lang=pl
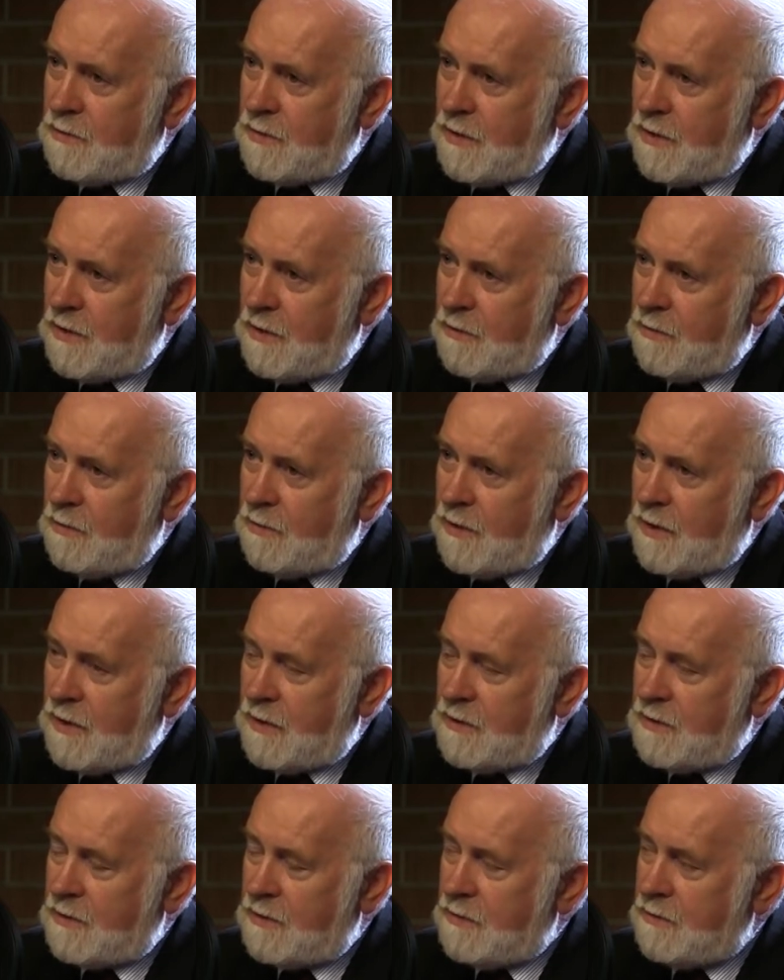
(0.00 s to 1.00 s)
Ale w ogóle?
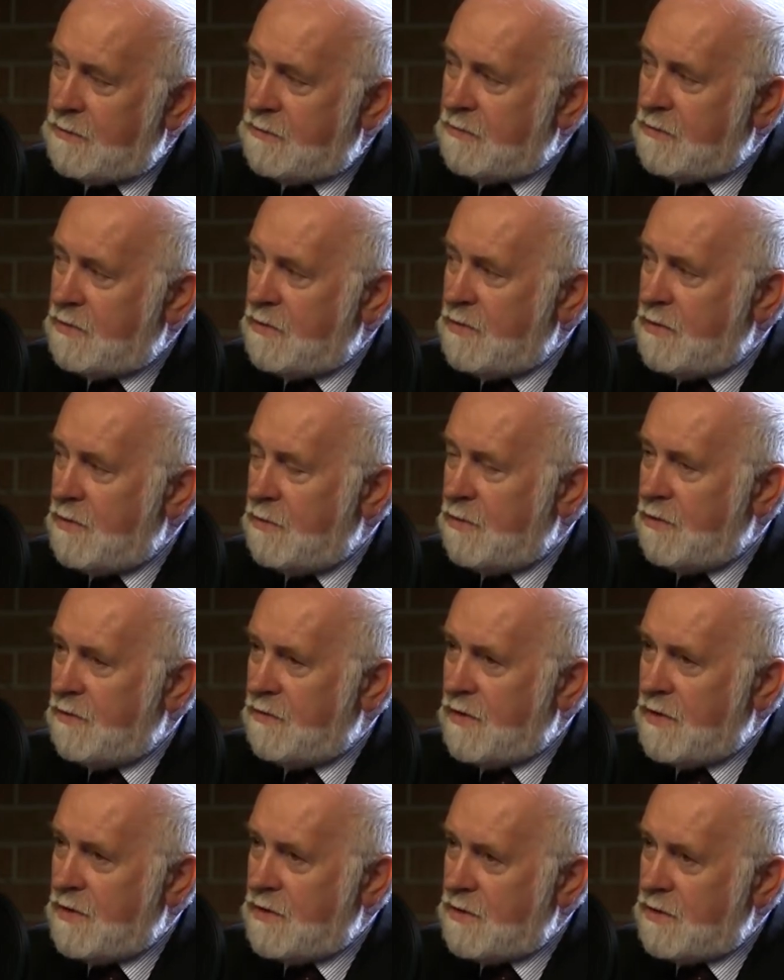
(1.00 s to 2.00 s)
Akurat, trudno
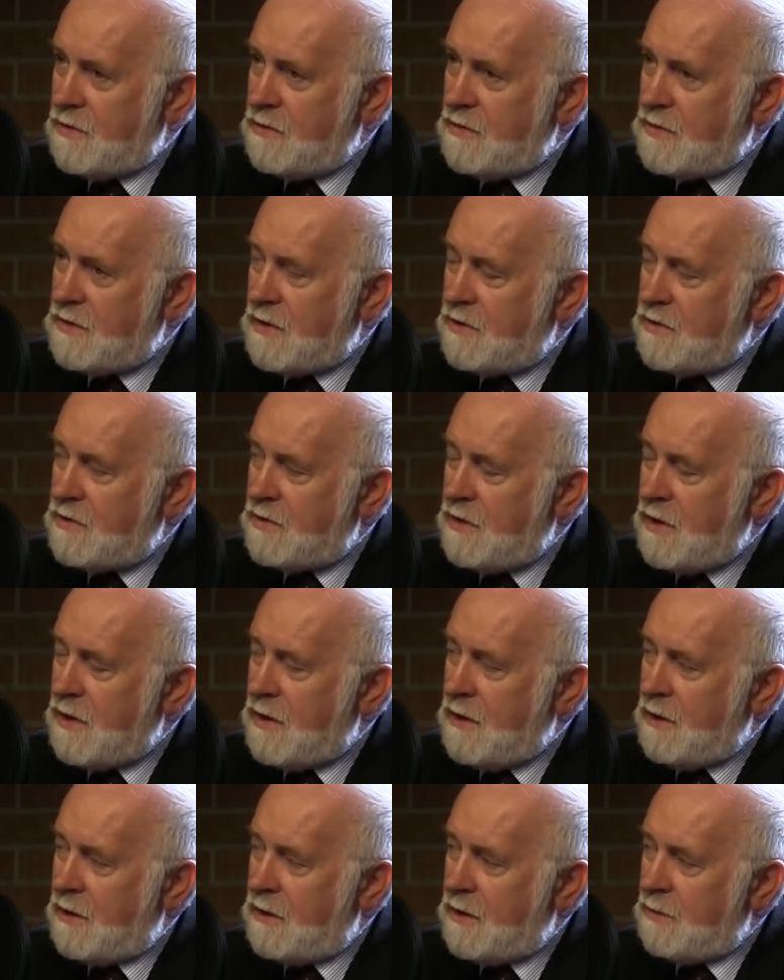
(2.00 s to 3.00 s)
powiedzieć. To znaczy,
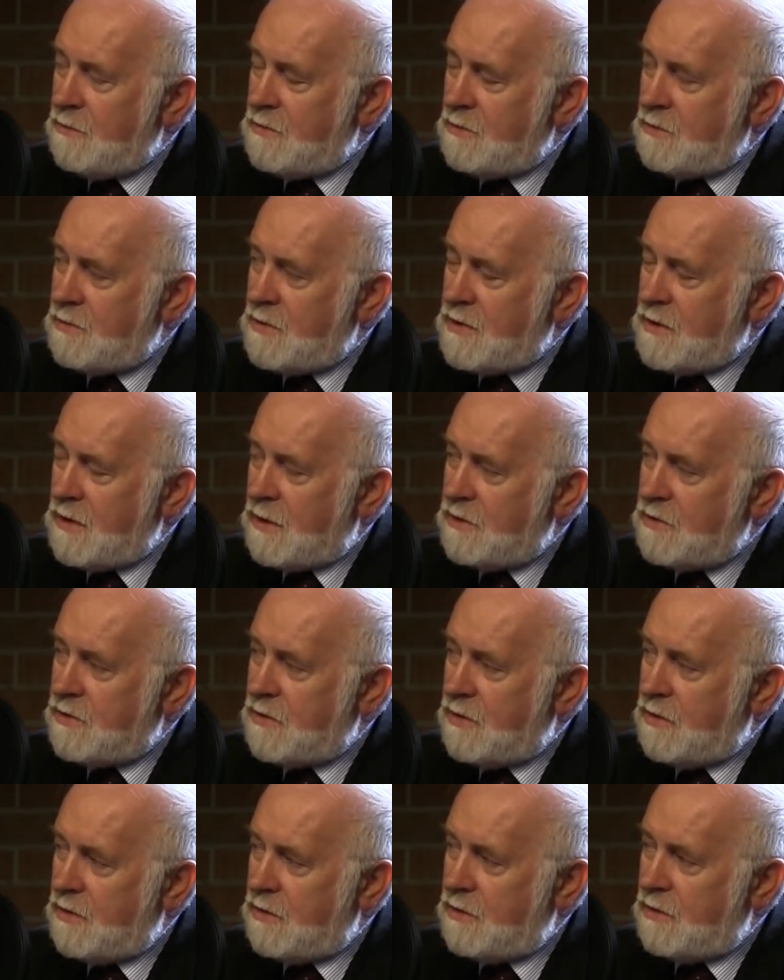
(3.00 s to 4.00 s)
ja muszę powiedzieć tak,
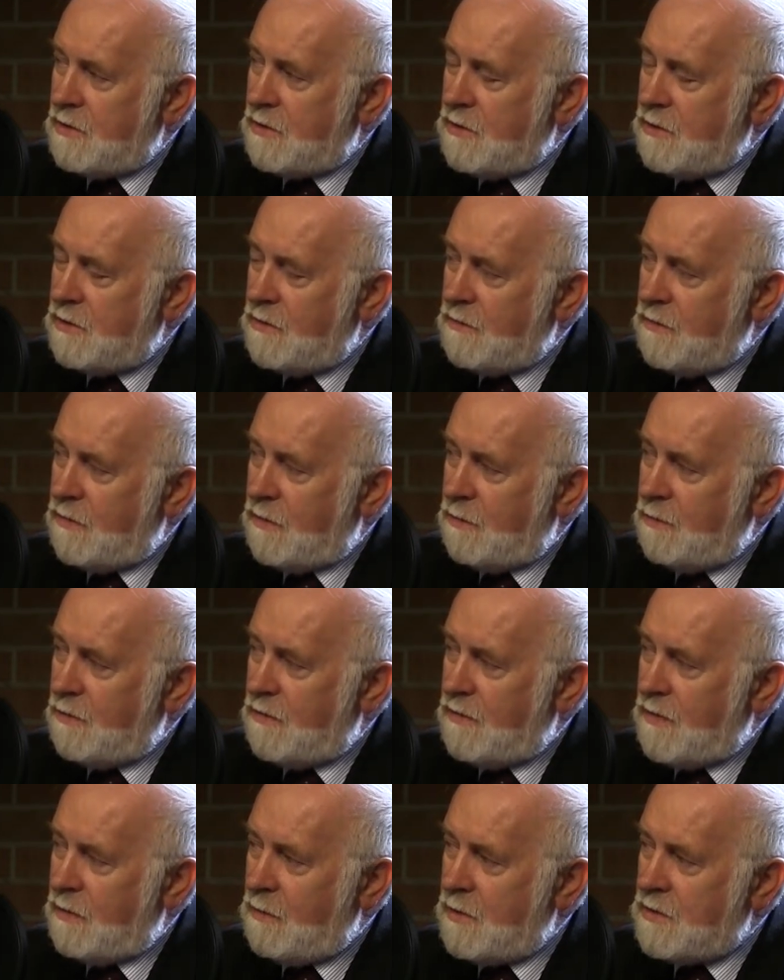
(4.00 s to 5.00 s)
że kiedy, kiedy
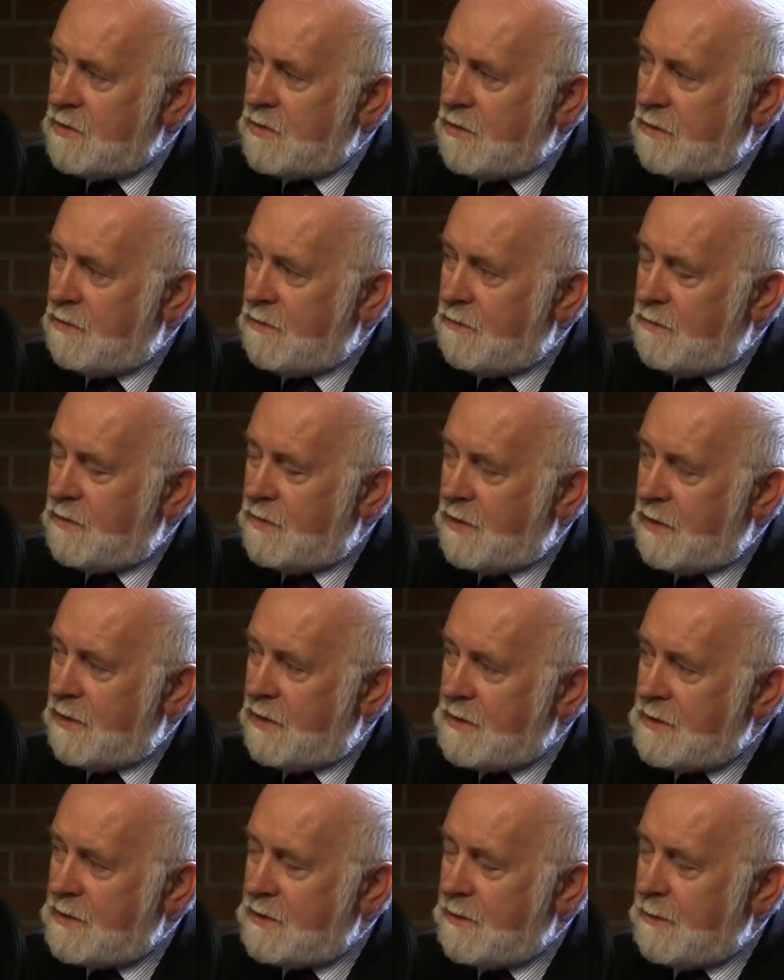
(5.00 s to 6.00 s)
formowała się
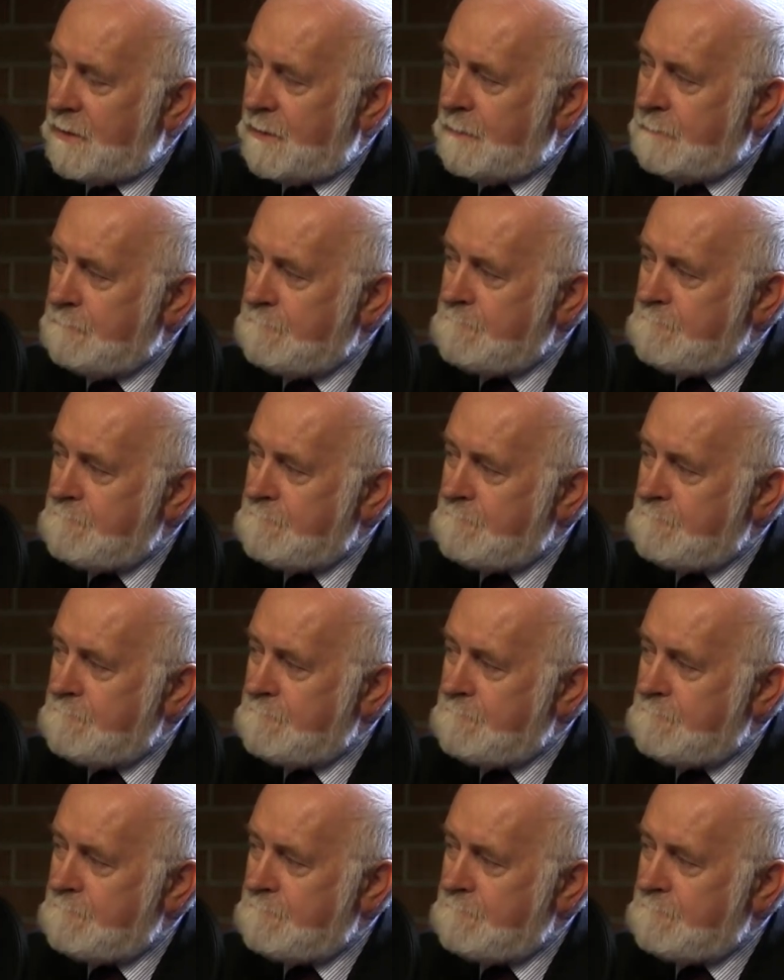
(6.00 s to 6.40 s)
Konfederacja,